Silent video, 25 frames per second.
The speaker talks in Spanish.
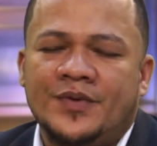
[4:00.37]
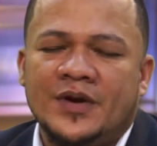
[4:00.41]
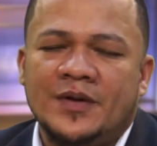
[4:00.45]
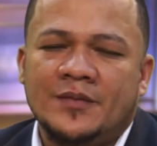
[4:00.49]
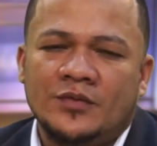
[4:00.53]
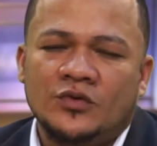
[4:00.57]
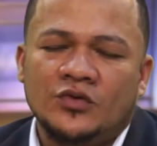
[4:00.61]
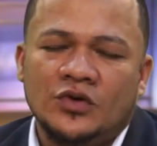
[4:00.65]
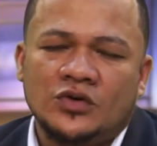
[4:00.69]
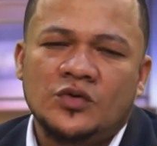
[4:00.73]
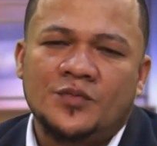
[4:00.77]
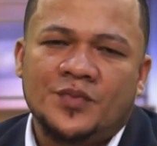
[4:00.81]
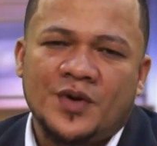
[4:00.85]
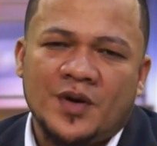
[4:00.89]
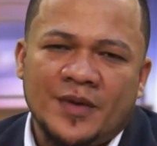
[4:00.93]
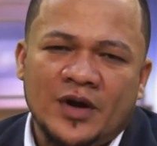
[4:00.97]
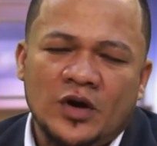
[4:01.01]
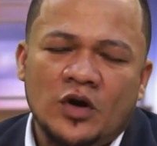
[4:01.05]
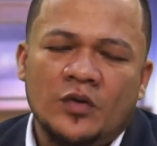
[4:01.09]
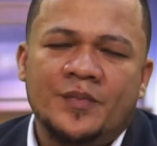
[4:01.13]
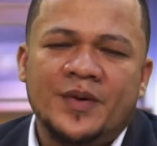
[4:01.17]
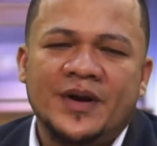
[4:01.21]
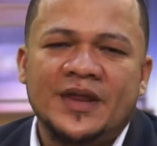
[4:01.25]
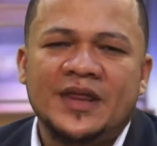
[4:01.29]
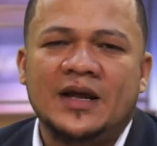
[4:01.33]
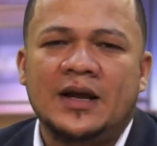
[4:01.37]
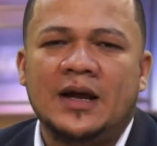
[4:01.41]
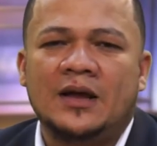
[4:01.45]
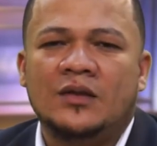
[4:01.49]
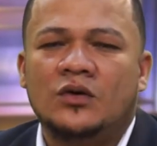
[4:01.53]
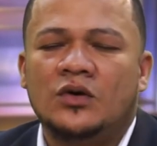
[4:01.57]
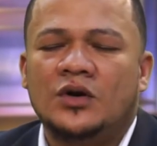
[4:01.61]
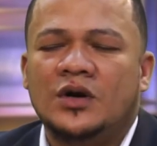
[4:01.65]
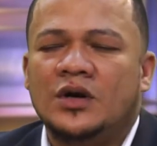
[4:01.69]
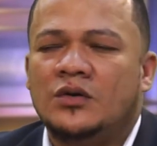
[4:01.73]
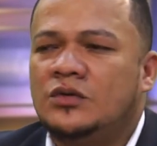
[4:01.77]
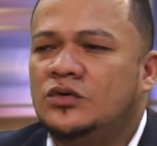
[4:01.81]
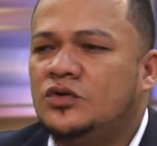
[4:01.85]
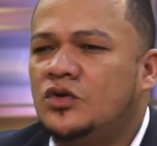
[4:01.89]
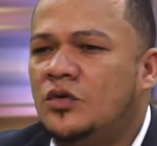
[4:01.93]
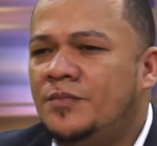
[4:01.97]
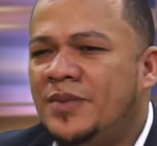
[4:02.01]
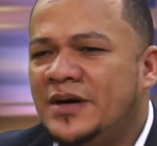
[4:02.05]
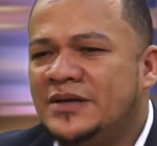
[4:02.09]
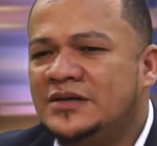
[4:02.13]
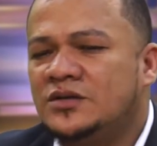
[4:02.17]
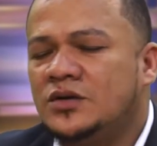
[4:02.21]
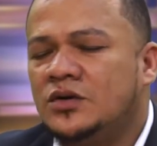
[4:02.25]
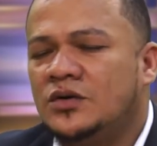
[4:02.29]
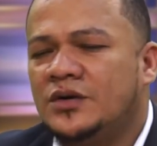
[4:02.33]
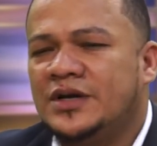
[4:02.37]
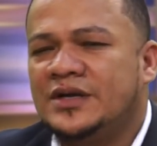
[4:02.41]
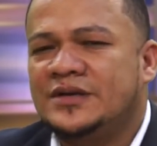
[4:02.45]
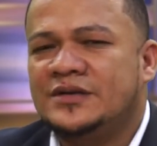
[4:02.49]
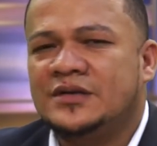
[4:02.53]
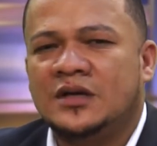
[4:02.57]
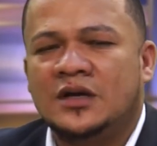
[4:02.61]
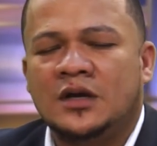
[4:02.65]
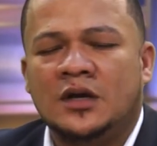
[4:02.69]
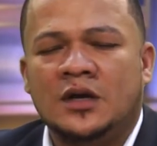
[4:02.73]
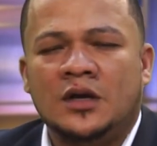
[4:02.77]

nuestros primeros predicadores, nuestros pastores,